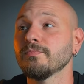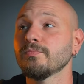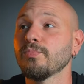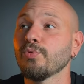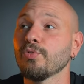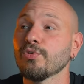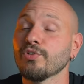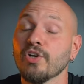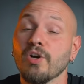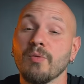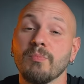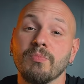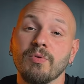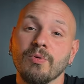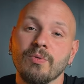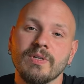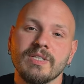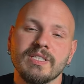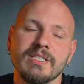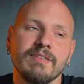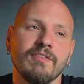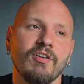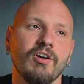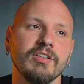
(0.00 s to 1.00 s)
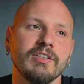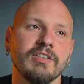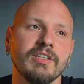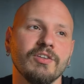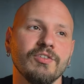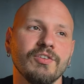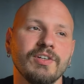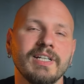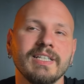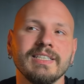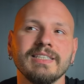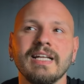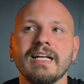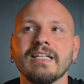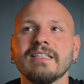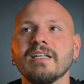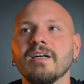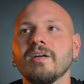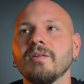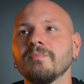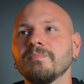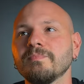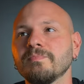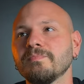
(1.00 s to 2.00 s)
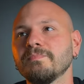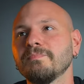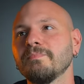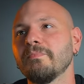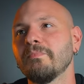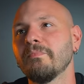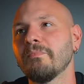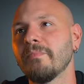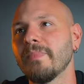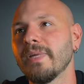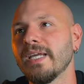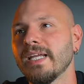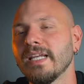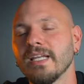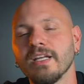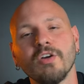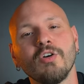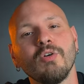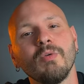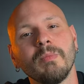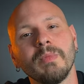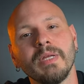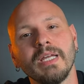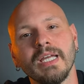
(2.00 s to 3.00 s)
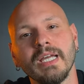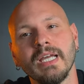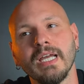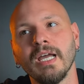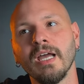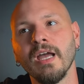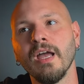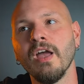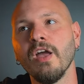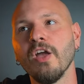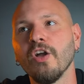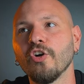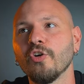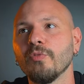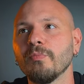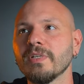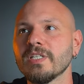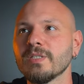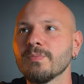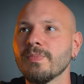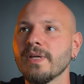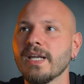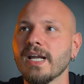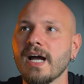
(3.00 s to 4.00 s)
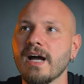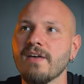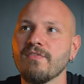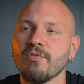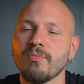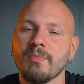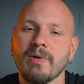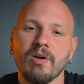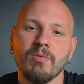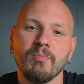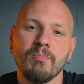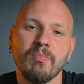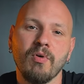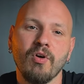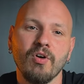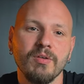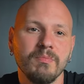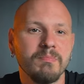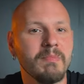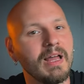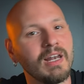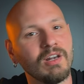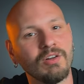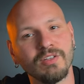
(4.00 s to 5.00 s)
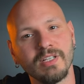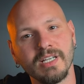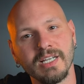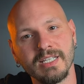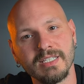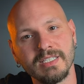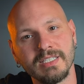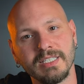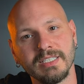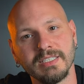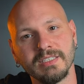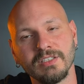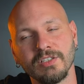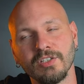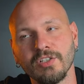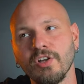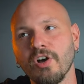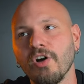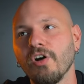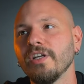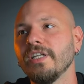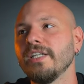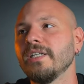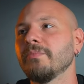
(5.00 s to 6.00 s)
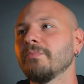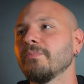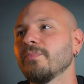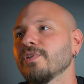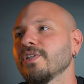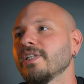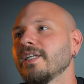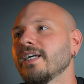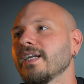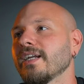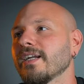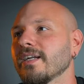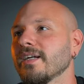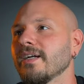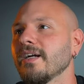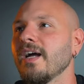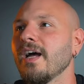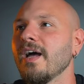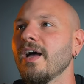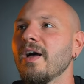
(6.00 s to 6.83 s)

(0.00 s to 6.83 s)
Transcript: Purtroppo questa volta non è andata bene come, come speravo, ma è un po' il bello della street, no? Il poter